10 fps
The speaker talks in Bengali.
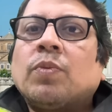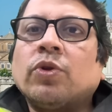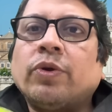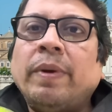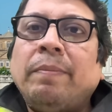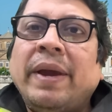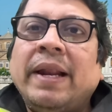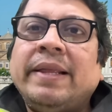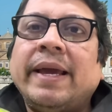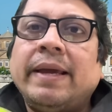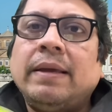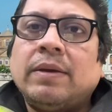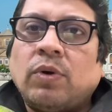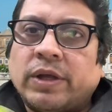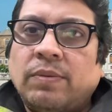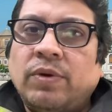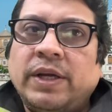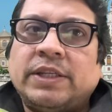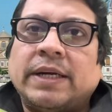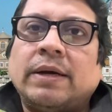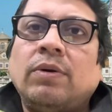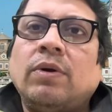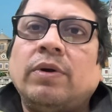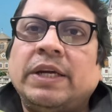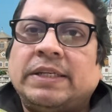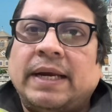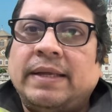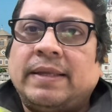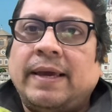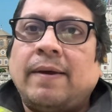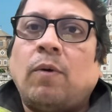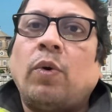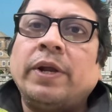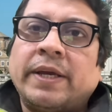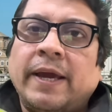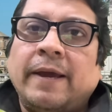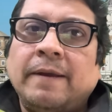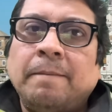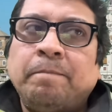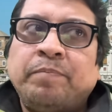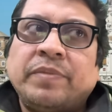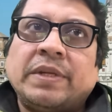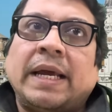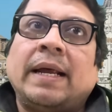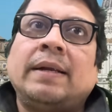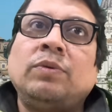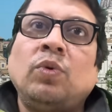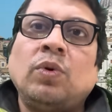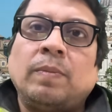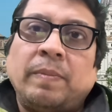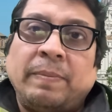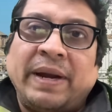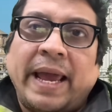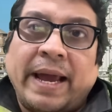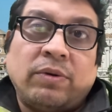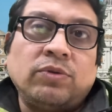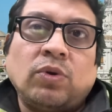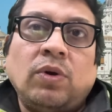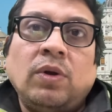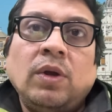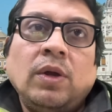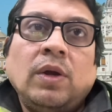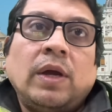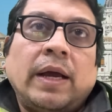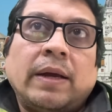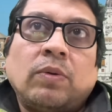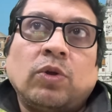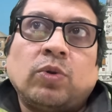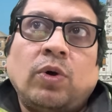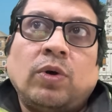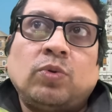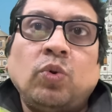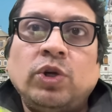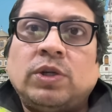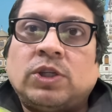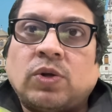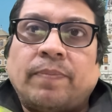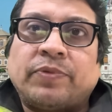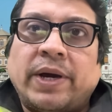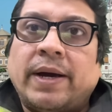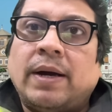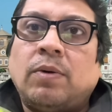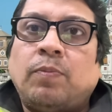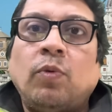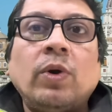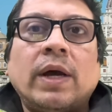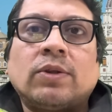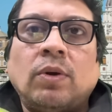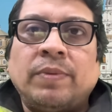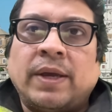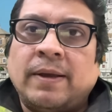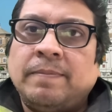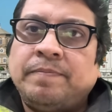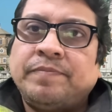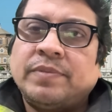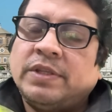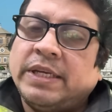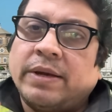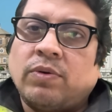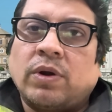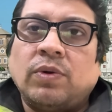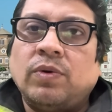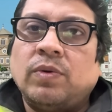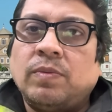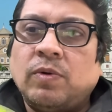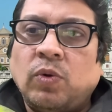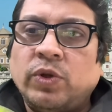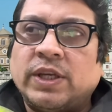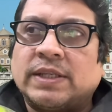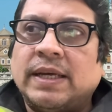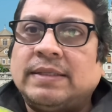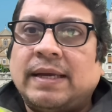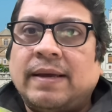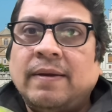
প্রথমে মেল দিয়েই কথা বলি সেটা হলো ইটালিতে অনেকেই যারা মানে এখন তো গত দুই সপ্তাহ পুরা দমে চেক করা হইতেছে যে